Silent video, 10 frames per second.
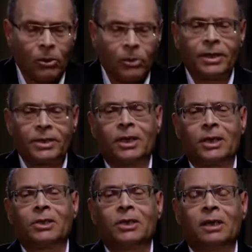كنا
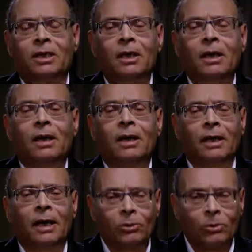سياسيين
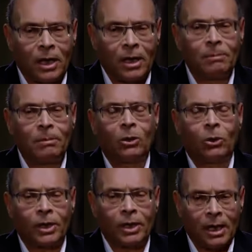يعني نطالب
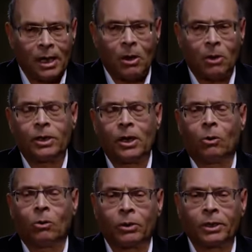بالحريه وكنا
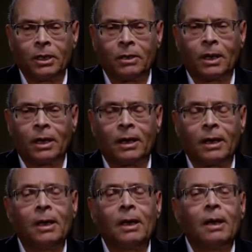حقوقيين وكذا
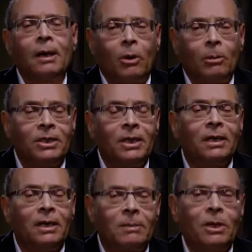
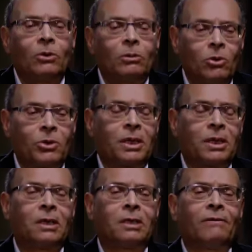وبالتالي لم يكن
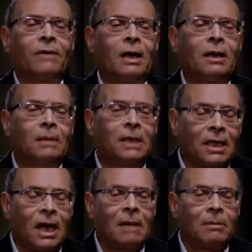بيسعنا نتفاعل
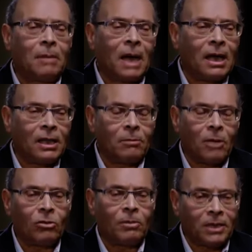ونتعامل مع هذه
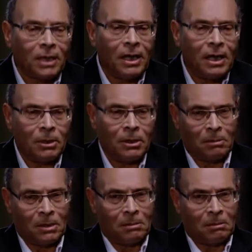المنظومات الا من
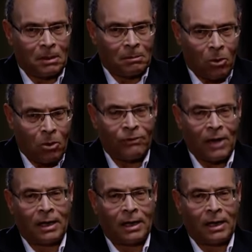من من موقف